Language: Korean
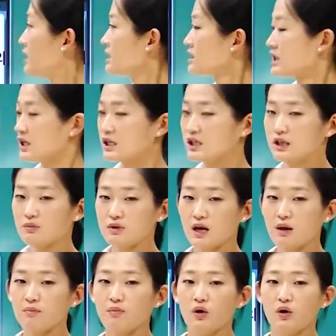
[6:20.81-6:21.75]
자,
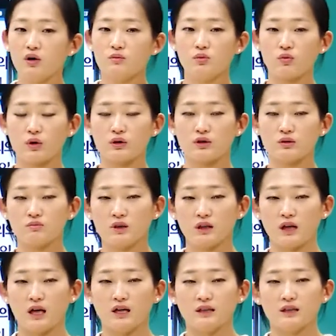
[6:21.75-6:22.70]
23번
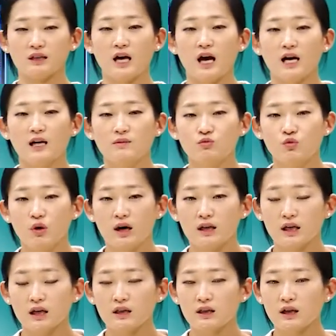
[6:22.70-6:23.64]
보겠습니다. 다음
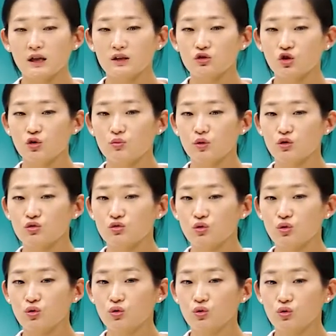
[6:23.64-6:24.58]
왕에 대한
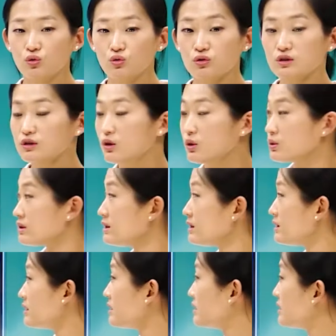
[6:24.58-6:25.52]
설명으로 옳은
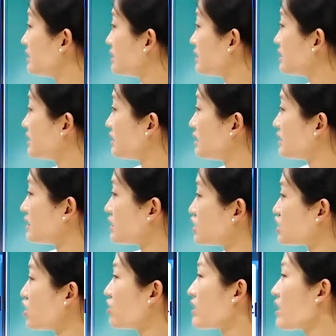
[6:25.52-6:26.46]
것은
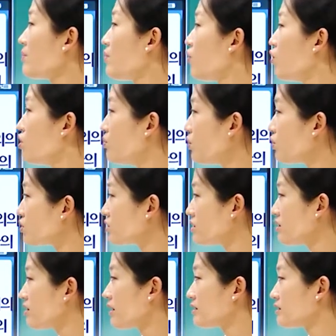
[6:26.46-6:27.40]
청의 볼모로
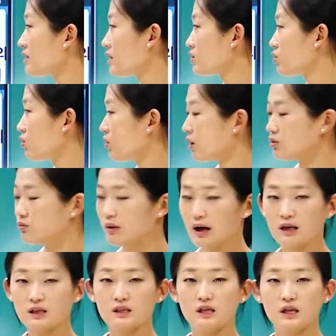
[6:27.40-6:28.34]
끌려갔다가 돌아온
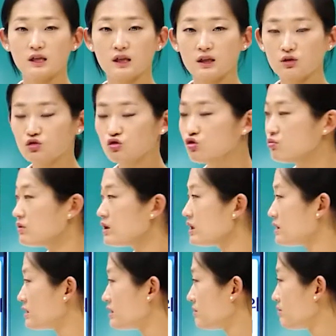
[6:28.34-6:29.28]
왕자에게는 꿈이
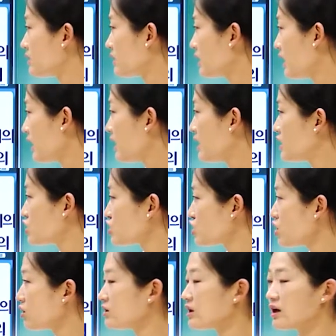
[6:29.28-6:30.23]
있습니다.
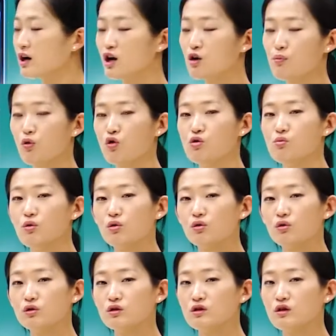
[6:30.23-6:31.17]
청나라의
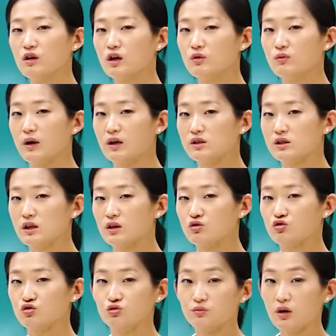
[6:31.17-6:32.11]
볼모로 끌려간 왕자가
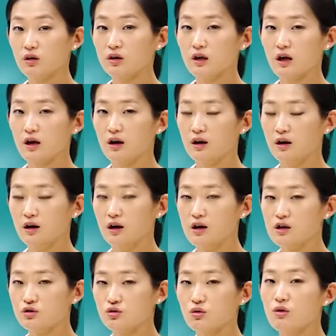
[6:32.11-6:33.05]
2명이에요.
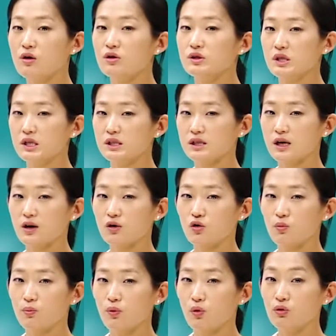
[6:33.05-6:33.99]

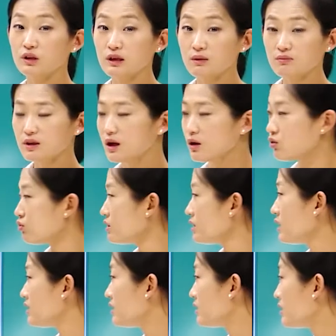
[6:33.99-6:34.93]
소현세자하고
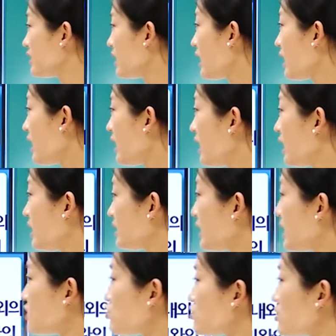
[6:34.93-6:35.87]
봉림대군이 있는데
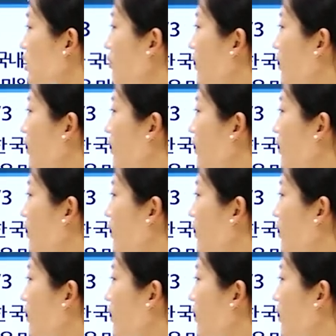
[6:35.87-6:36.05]
나중에